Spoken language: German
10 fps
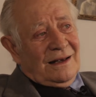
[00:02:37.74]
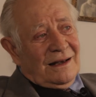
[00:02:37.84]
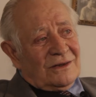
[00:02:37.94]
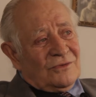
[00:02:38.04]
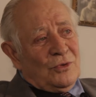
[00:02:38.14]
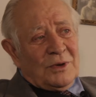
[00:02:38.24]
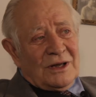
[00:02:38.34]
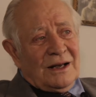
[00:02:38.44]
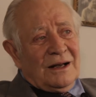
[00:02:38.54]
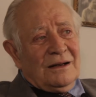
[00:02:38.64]
Also
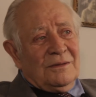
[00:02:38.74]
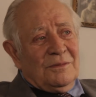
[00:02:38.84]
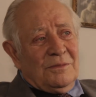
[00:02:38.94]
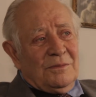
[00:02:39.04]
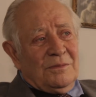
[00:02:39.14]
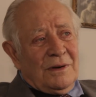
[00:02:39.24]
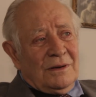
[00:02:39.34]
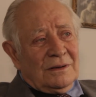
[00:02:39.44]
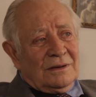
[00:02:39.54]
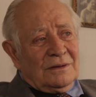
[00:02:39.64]
Wuppertal, äh,
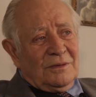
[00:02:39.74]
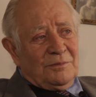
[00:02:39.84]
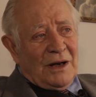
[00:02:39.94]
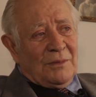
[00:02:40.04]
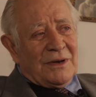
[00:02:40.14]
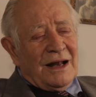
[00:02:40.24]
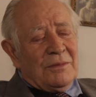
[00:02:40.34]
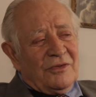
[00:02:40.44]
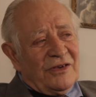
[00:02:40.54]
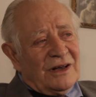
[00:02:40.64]
Barmen,
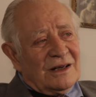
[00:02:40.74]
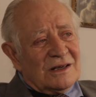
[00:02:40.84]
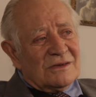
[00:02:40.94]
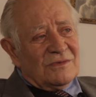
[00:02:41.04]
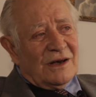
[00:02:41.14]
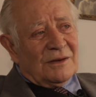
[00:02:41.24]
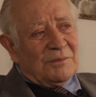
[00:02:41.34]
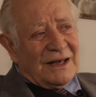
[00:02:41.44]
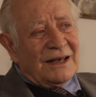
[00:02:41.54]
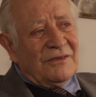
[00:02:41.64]
Elberfeld, das waren
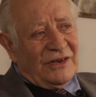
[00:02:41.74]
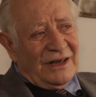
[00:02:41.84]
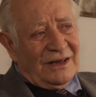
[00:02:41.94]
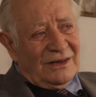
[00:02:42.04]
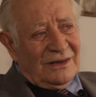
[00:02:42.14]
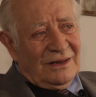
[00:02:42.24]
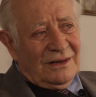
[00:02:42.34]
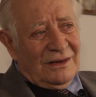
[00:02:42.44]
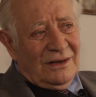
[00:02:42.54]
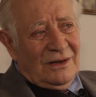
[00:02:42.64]
Begriffe hier.
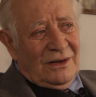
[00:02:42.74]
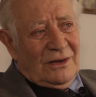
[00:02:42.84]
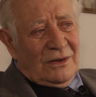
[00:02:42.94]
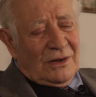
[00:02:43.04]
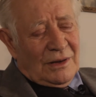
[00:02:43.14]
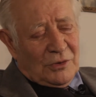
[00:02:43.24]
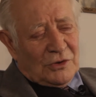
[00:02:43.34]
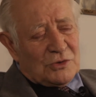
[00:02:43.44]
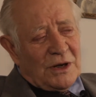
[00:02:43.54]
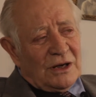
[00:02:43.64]
Ich gab
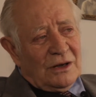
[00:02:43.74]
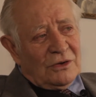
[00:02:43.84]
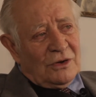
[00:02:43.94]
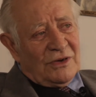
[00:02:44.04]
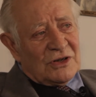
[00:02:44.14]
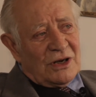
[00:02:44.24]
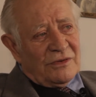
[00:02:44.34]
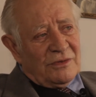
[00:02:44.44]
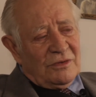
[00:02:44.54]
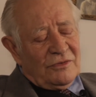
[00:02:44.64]
noch später auch noch
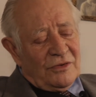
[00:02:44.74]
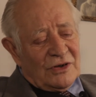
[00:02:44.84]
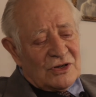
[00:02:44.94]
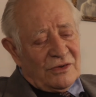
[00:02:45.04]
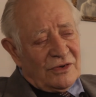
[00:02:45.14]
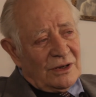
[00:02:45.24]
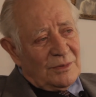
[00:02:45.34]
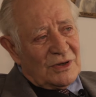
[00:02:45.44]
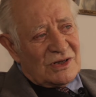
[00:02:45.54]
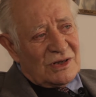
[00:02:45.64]
verwandtschaftliche
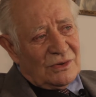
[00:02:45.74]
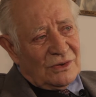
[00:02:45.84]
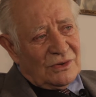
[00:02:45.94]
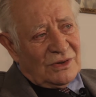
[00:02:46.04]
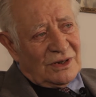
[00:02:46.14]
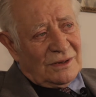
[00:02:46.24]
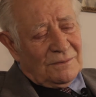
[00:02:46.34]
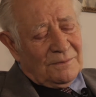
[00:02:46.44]
Beziehungen dorthin.